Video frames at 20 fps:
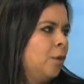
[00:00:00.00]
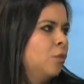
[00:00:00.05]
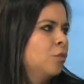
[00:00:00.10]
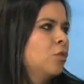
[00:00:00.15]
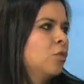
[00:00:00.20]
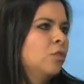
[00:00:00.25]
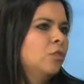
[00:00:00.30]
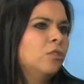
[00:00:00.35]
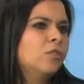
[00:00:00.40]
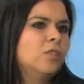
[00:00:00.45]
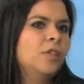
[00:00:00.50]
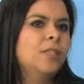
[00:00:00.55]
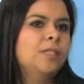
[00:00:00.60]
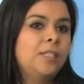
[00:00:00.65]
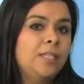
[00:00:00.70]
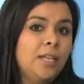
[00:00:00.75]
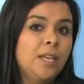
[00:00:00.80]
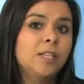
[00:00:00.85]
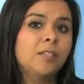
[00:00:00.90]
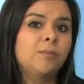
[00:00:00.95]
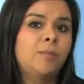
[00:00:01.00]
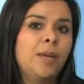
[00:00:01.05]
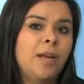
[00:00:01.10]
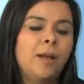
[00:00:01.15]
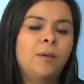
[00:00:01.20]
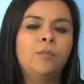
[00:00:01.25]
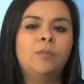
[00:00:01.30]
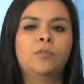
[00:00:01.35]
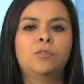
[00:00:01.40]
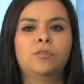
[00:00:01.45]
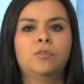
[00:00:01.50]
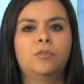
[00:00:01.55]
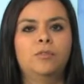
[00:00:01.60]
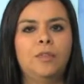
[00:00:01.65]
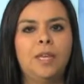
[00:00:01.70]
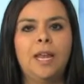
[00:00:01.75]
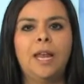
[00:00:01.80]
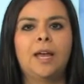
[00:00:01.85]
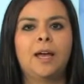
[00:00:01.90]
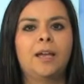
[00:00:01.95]
Nosotros sí esperamos
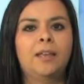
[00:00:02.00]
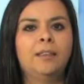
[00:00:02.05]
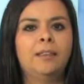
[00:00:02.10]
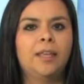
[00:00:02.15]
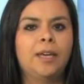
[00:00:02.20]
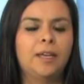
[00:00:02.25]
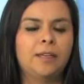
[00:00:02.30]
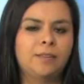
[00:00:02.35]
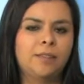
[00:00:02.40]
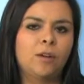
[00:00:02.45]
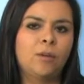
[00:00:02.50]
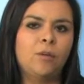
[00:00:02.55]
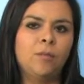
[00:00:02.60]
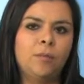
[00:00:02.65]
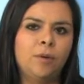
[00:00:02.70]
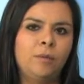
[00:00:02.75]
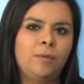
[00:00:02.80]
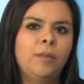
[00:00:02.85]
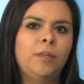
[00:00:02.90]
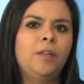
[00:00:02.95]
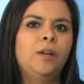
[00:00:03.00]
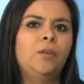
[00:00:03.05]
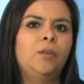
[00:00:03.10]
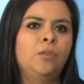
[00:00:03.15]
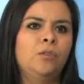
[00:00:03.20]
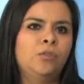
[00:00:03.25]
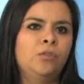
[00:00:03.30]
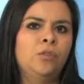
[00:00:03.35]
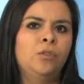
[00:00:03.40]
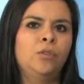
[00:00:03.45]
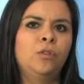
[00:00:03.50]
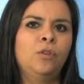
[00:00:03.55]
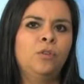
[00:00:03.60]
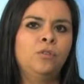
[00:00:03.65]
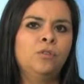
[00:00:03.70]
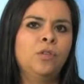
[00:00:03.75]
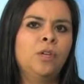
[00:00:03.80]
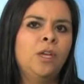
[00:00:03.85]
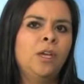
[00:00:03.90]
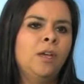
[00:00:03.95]
de la gente que se compromete con
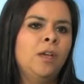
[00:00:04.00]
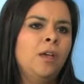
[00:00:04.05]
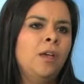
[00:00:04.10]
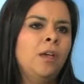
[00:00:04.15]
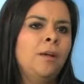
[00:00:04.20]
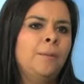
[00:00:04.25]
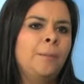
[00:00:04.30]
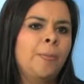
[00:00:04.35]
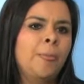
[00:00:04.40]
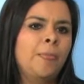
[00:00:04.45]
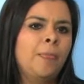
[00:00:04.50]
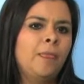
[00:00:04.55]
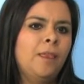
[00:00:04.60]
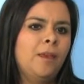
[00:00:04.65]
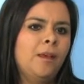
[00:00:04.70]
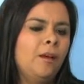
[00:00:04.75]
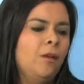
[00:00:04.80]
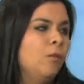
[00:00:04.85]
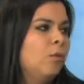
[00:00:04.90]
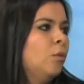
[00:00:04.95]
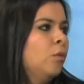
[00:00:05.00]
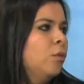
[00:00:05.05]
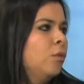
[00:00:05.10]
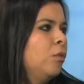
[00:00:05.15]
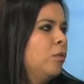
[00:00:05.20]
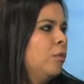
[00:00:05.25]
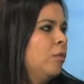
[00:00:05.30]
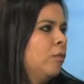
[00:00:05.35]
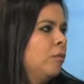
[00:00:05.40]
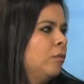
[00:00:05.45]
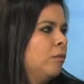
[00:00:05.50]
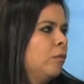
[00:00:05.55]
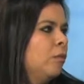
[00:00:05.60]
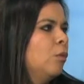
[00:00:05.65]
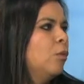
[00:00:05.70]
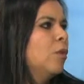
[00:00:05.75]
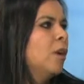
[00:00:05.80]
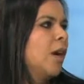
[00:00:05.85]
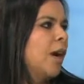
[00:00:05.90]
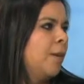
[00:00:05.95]
nosotros un,
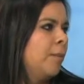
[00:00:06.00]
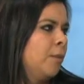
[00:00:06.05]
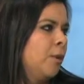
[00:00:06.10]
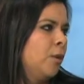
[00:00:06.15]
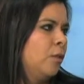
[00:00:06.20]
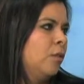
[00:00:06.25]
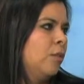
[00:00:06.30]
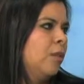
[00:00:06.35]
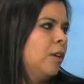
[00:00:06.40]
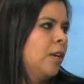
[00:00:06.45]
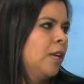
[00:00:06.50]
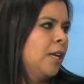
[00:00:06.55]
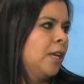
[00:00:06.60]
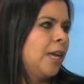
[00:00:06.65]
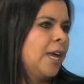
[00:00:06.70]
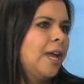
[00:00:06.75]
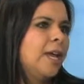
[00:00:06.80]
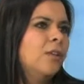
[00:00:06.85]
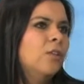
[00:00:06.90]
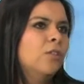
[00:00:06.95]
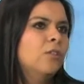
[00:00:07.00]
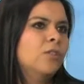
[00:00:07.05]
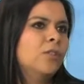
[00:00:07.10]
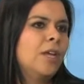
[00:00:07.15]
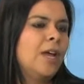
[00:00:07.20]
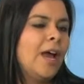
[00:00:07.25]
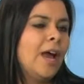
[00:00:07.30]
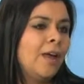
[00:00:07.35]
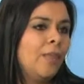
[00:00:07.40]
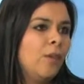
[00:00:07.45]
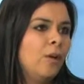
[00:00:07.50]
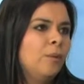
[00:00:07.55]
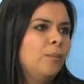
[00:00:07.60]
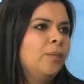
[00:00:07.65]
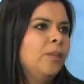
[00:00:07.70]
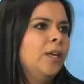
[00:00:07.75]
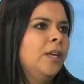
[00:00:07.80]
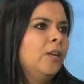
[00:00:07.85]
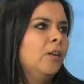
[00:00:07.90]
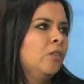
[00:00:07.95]
un cambio, que ellos
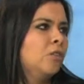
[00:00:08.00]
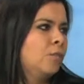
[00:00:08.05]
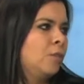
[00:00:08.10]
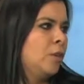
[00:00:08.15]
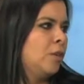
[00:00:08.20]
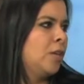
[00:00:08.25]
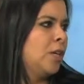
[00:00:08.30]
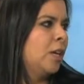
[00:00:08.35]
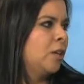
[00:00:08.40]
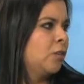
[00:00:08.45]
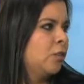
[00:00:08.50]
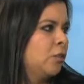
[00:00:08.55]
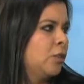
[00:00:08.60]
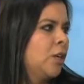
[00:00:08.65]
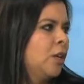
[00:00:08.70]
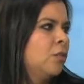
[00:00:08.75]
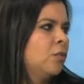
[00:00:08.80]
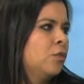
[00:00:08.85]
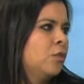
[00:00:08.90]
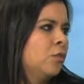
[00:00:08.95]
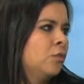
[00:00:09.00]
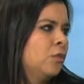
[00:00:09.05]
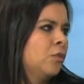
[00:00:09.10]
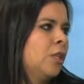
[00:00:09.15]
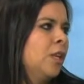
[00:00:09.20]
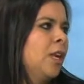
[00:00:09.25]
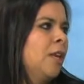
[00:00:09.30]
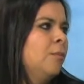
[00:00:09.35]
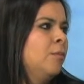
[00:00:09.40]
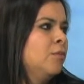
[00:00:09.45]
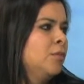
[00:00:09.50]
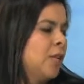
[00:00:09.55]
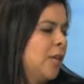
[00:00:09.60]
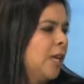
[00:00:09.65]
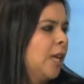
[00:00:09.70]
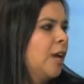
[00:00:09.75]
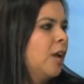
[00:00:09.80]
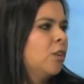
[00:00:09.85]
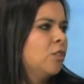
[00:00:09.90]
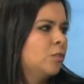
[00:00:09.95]
adopten los proyectos que nosotros tenemos y
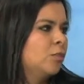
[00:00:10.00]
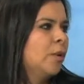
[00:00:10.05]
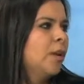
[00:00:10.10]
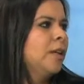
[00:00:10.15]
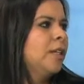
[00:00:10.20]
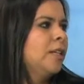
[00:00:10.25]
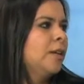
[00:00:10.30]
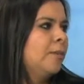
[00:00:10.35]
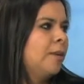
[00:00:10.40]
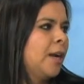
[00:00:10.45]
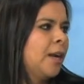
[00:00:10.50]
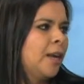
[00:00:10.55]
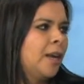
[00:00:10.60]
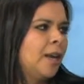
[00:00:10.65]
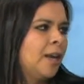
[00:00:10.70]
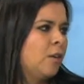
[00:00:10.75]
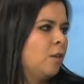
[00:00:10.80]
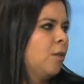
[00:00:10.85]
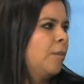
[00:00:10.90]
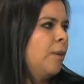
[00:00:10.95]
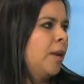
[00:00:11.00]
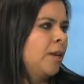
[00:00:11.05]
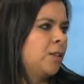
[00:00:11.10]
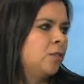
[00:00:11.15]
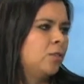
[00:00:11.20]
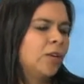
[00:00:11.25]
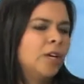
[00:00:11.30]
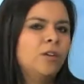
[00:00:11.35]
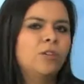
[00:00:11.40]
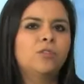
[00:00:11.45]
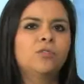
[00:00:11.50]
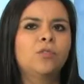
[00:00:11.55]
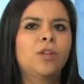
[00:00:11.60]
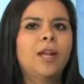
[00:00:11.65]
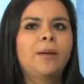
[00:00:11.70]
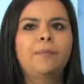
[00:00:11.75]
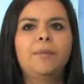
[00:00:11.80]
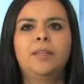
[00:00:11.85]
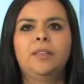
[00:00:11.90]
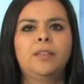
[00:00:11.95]
que los puedan llevar a largo plazo, que no
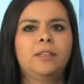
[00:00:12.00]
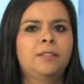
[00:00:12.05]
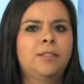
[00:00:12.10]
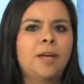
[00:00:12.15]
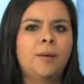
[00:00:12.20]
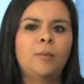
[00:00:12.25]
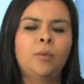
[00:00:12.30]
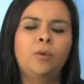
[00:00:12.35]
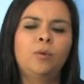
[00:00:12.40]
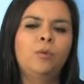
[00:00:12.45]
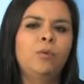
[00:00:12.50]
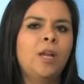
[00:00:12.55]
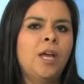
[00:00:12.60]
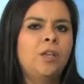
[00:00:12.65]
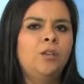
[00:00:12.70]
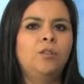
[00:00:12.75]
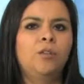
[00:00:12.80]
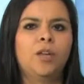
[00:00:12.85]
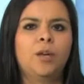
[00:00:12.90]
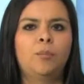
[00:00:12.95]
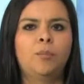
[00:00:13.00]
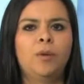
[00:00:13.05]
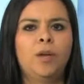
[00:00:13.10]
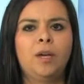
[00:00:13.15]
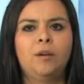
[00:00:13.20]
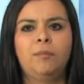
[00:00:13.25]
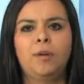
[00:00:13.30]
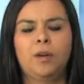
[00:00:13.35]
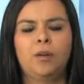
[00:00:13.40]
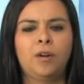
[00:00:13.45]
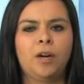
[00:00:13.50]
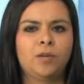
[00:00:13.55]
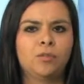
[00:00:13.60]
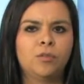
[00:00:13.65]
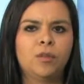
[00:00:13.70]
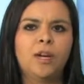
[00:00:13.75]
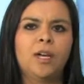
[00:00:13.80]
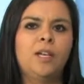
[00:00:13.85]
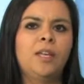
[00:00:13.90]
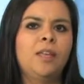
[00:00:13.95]
solamente sea por un año que puedan mejorar
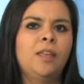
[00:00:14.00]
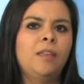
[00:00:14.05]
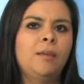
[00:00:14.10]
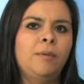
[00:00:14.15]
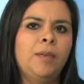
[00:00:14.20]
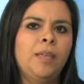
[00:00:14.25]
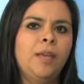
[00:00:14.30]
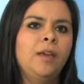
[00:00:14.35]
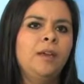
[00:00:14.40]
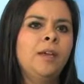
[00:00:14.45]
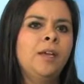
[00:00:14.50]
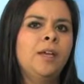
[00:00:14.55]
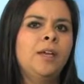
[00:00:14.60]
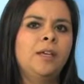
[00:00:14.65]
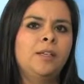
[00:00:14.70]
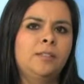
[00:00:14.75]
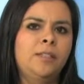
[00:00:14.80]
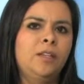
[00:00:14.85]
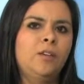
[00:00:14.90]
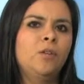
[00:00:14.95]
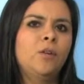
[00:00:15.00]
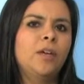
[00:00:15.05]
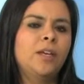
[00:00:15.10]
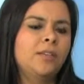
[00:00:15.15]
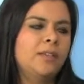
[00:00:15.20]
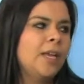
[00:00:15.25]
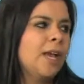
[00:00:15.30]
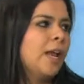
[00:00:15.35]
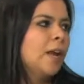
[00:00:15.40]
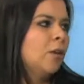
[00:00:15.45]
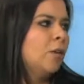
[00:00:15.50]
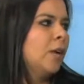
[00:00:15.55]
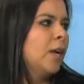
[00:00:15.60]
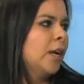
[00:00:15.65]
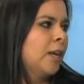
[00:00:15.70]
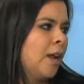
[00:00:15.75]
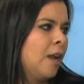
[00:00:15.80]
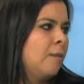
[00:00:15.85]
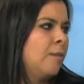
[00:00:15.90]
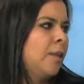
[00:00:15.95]
su calidad de vida, sino que sea algo que
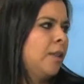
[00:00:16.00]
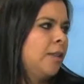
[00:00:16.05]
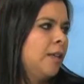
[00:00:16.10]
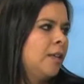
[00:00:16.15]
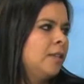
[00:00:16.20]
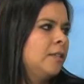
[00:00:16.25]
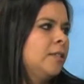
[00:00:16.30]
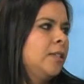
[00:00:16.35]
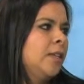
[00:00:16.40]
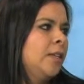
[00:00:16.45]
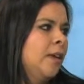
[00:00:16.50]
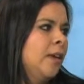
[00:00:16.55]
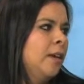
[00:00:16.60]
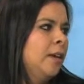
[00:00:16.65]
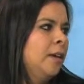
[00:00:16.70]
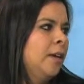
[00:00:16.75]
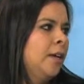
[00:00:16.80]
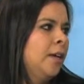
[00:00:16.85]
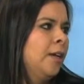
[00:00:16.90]
realmente incida